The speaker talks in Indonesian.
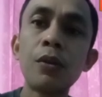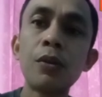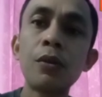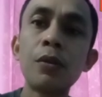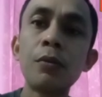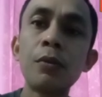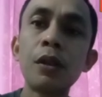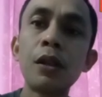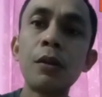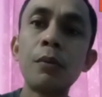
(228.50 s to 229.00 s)

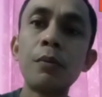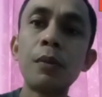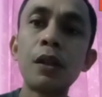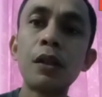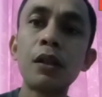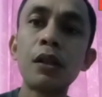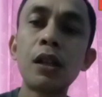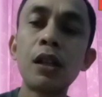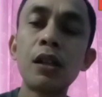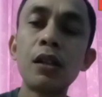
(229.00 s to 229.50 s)

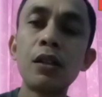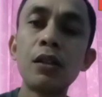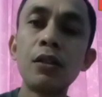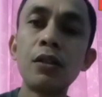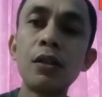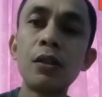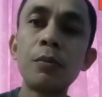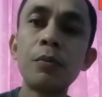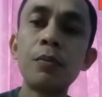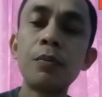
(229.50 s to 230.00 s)
mendapatkan job
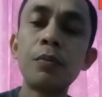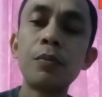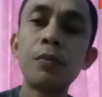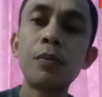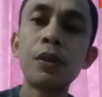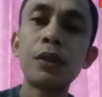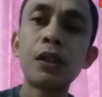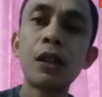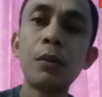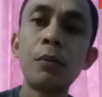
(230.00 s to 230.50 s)

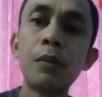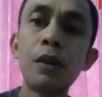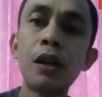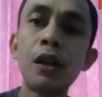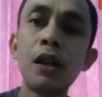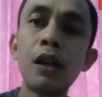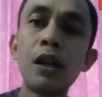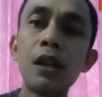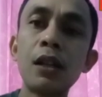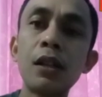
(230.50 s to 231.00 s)

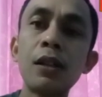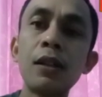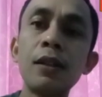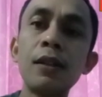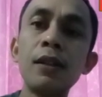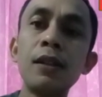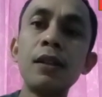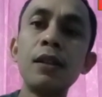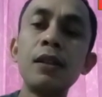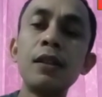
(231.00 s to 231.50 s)
tambahan
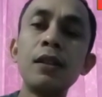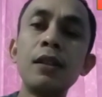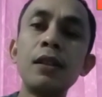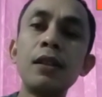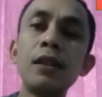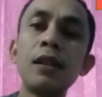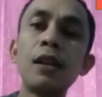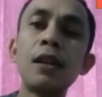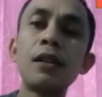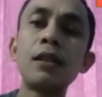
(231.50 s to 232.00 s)
di
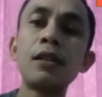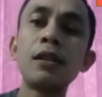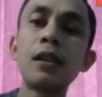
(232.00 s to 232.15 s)
acara